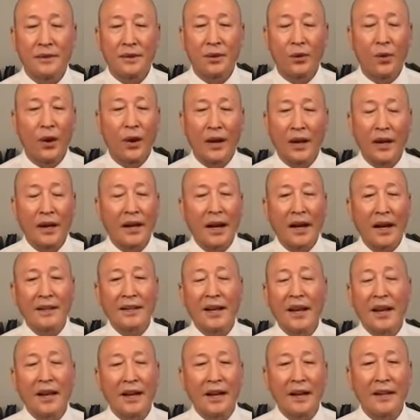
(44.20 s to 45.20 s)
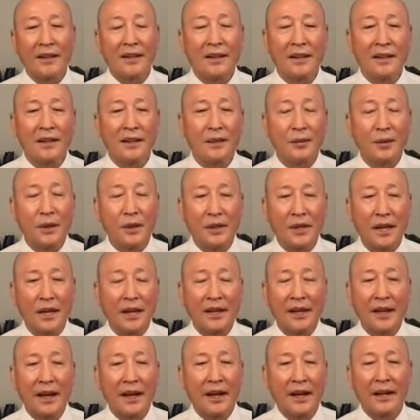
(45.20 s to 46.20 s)
Ngoài cái gãy tay, gãy chân, bị
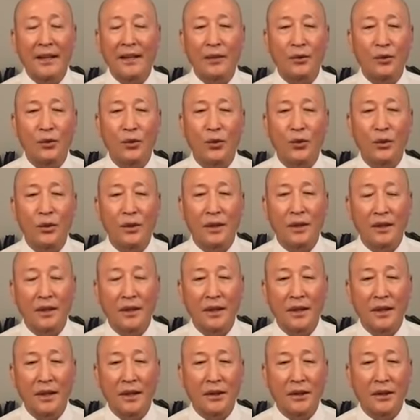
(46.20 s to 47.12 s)
tai nạn, cái chịu thua thôi.